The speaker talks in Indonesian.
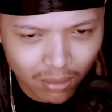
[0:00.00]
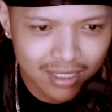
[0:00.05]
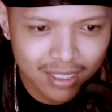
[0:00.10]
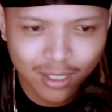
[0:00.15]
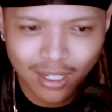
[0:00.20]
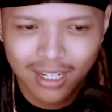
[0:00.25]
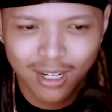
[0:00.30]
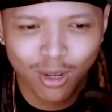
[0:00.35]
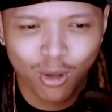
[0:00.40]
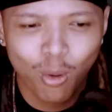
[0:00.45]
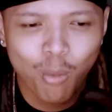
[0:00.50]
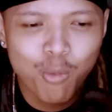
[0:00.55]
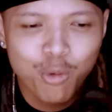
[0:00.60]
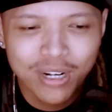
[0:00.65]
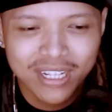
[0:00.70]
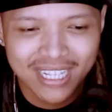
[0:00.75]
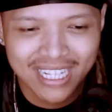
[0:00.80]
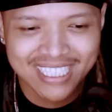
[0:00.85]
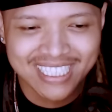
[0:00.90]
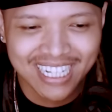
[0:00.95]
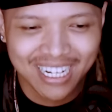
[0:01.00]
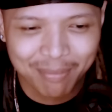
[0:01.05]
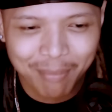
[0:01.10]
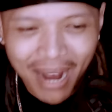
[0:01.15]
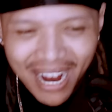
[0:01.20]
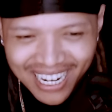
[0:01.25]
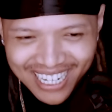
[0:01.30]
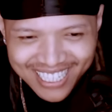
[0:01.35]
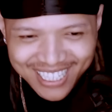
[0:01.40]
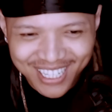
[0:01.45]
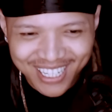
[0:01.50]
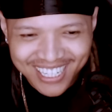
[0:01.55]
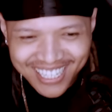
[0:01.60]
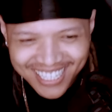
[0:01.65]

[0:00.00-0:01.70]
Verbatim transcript: Ini kan ada komunitas terbang gitu.